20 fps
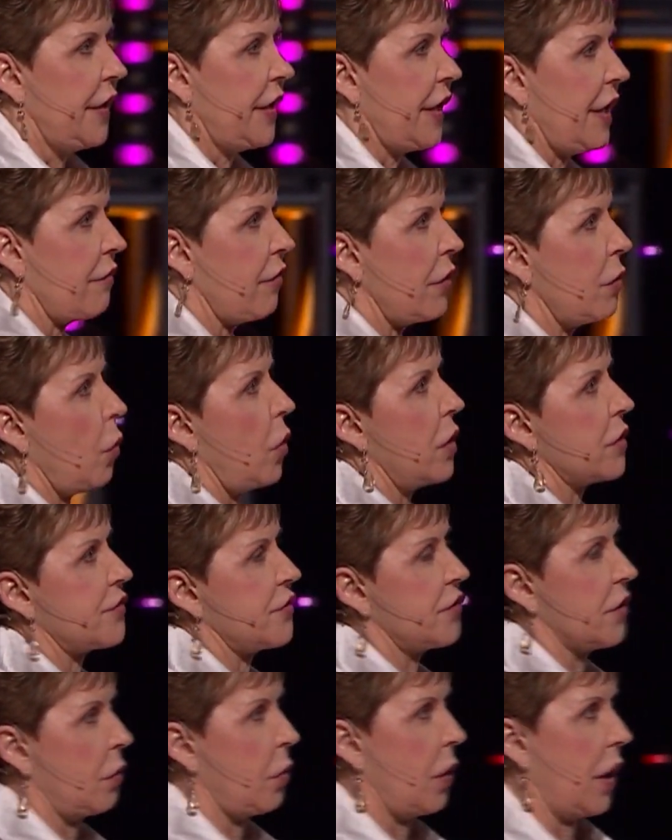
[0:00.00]
అది
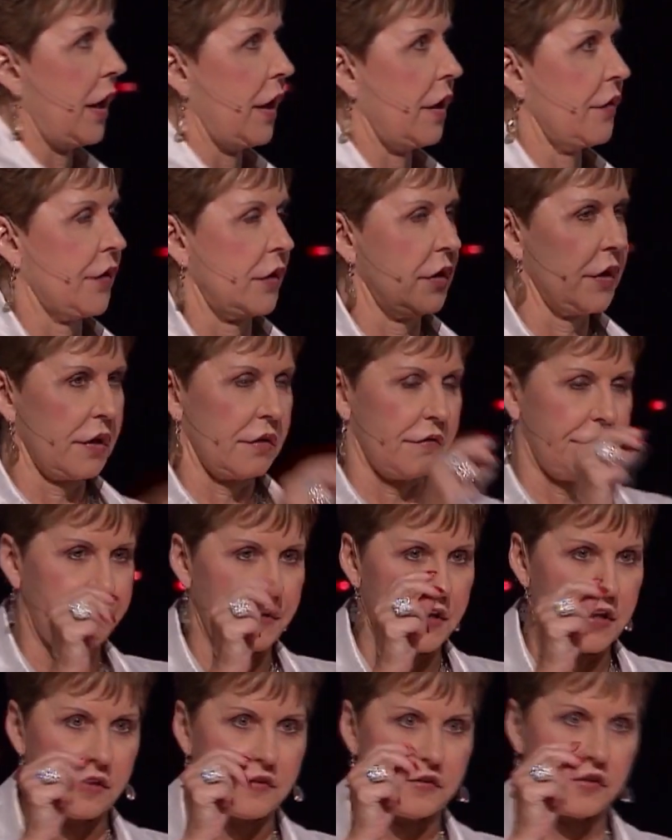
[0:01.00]
అప్పుడప్పుడు దానిలో ఉన్న చిన్న
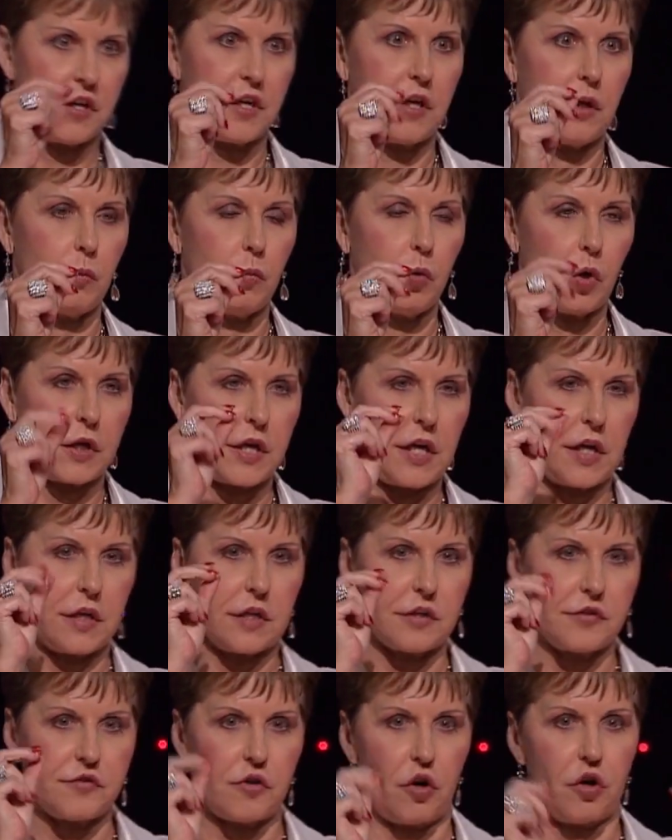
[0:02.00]
వెంట్స్ ఒక
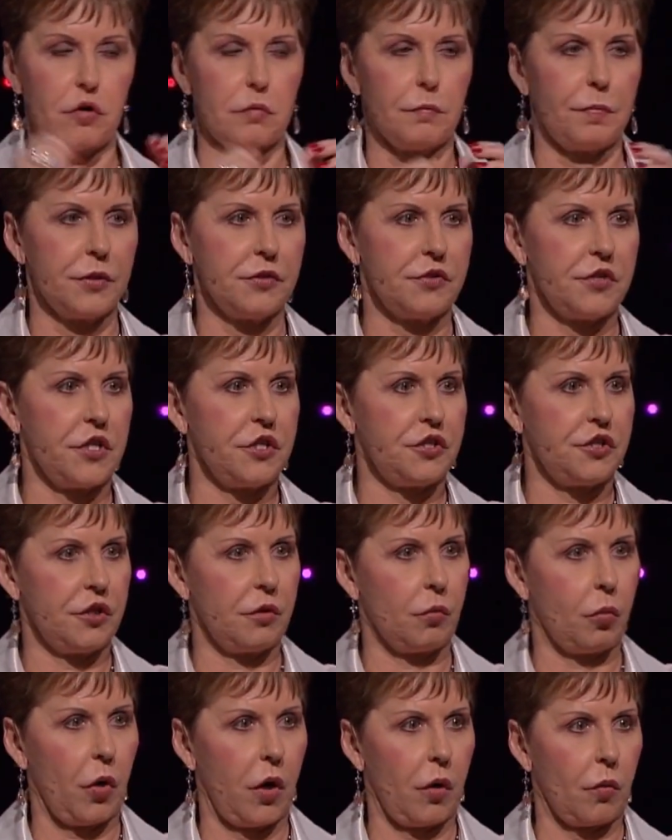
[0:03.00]
పొజిషన్లోనికి వస్తుంటాయి అప్పుడు
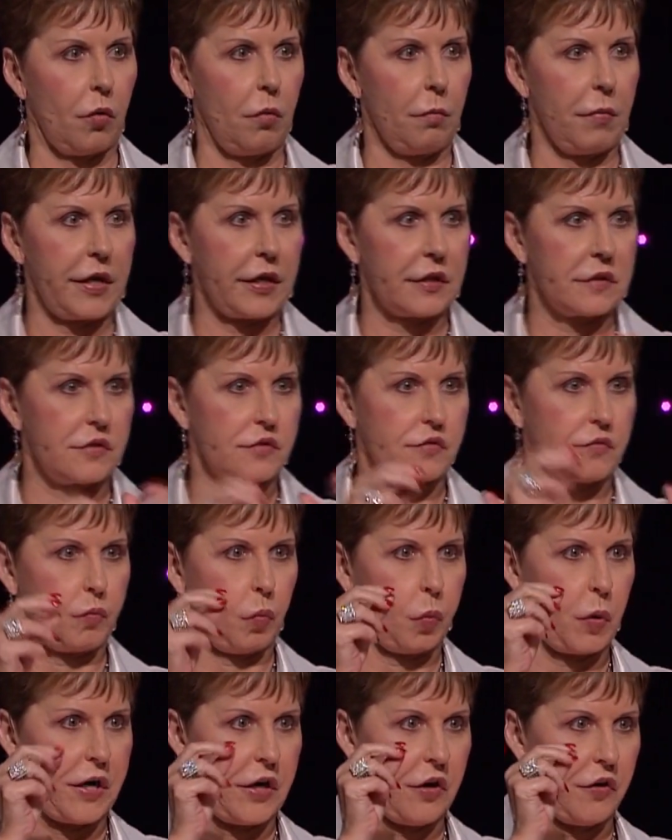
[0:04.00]
భరించలేని ఈ
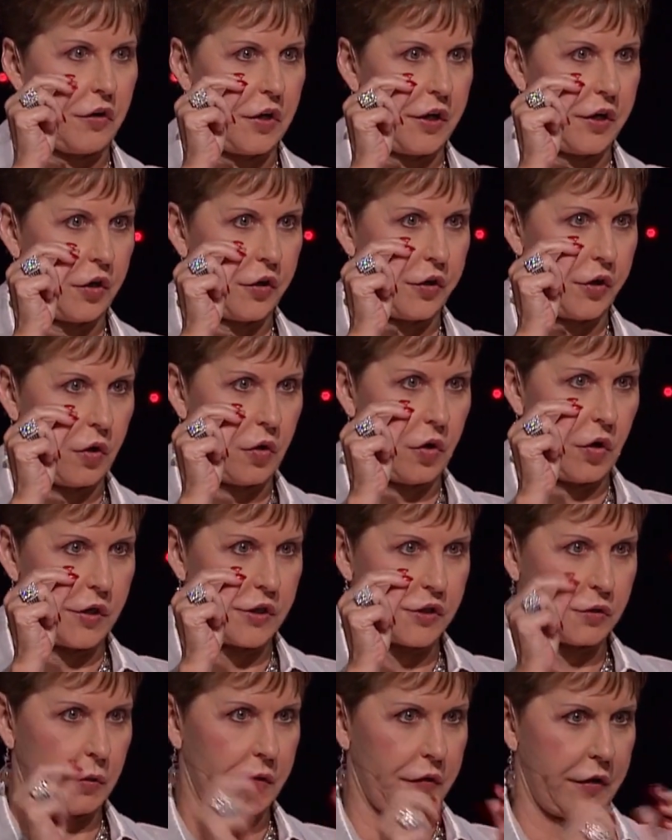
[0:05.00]
చిన్న శబ్దం వస్తూ
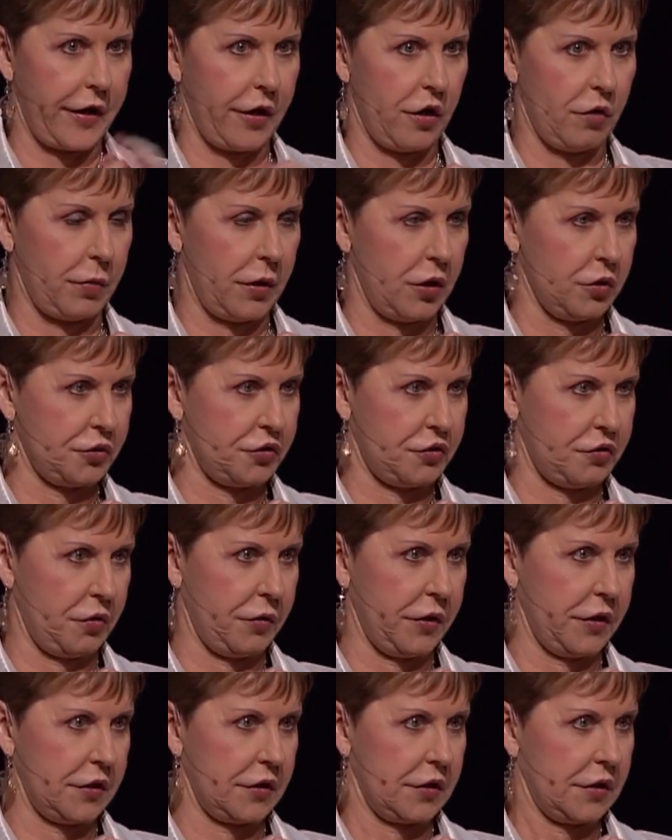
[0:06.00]
ఉంటుంది దాని నుంచి
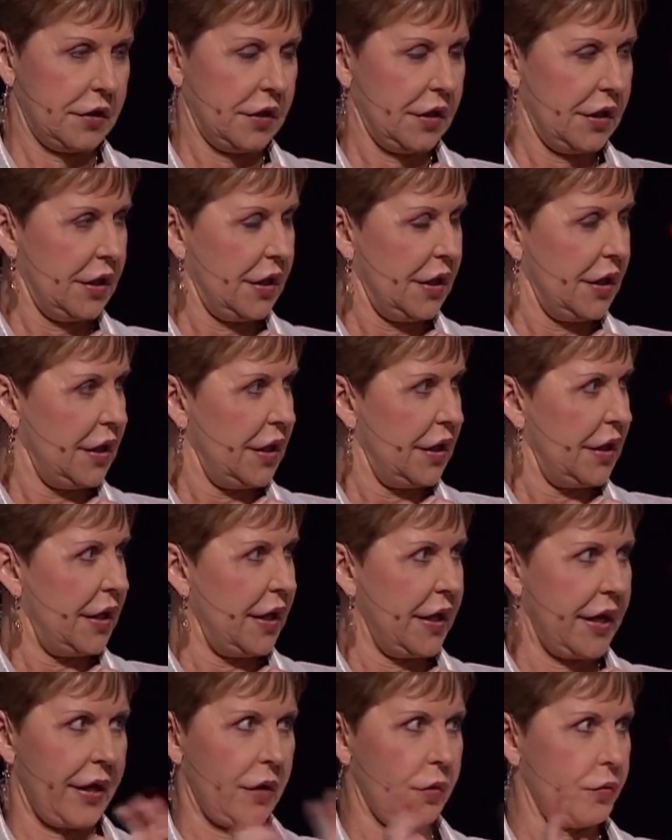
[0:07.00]
గాలి వెళ్తున్నప్పుడు
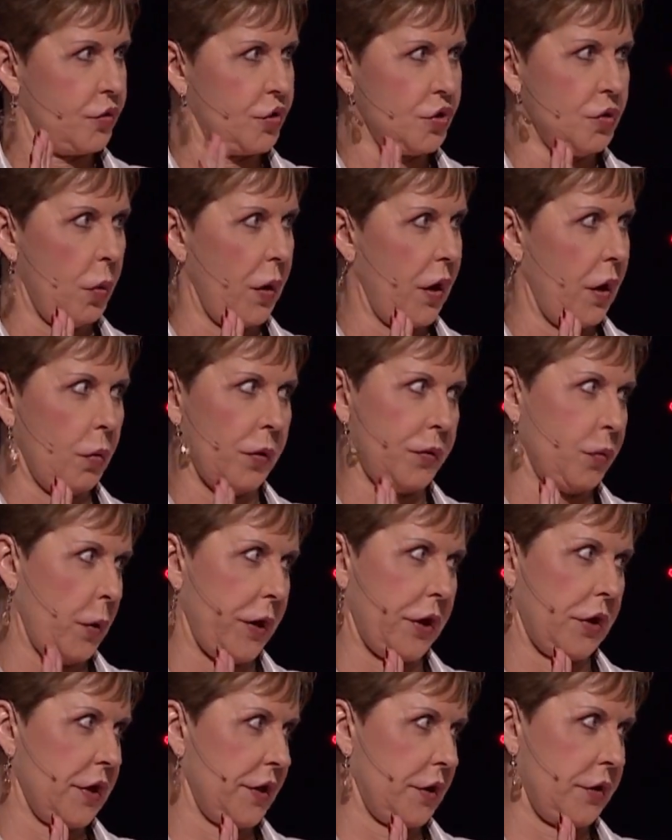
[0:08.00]
నాకు మంచిగా
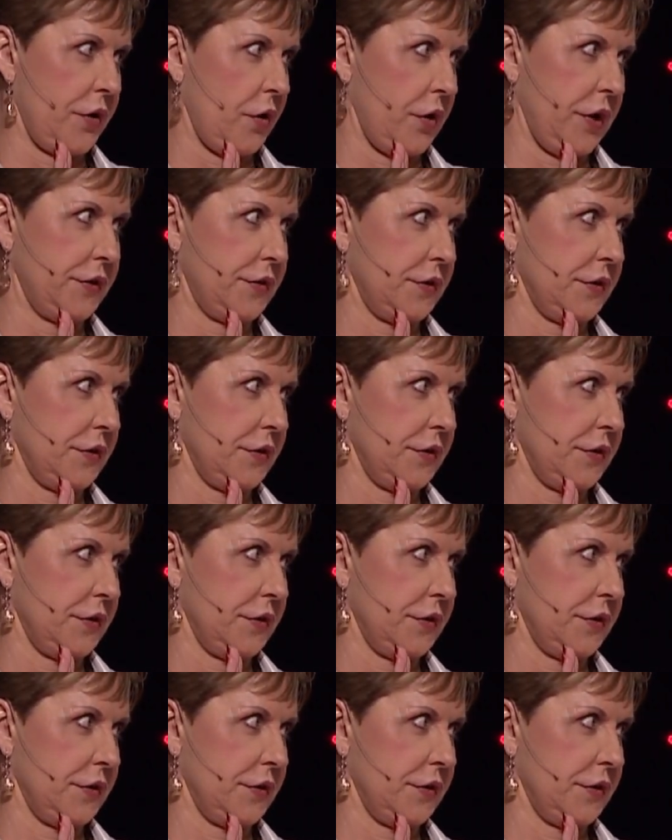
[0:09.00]
అనిపించదు